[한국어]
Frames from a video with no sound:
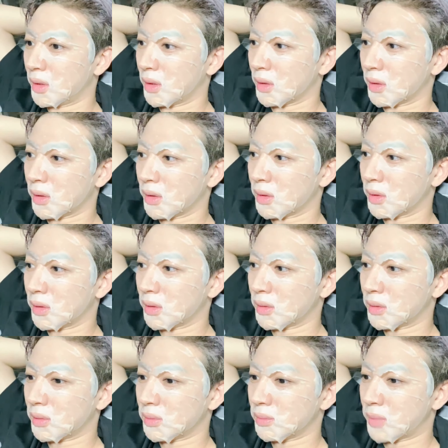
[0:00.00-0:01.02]
어,
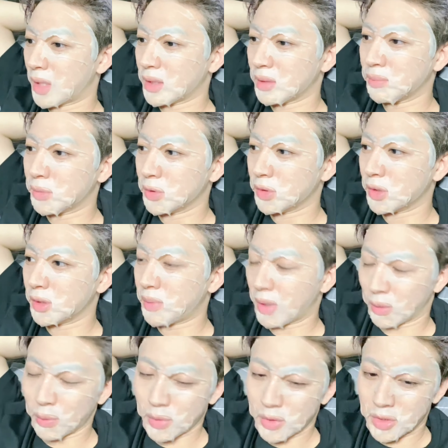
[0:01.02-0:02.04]
많은 분들을
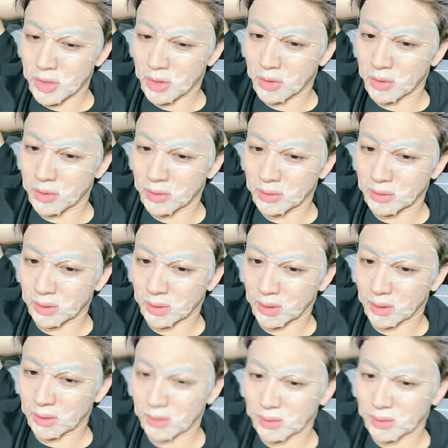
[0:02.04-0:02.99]
뵙고 있죠. 네.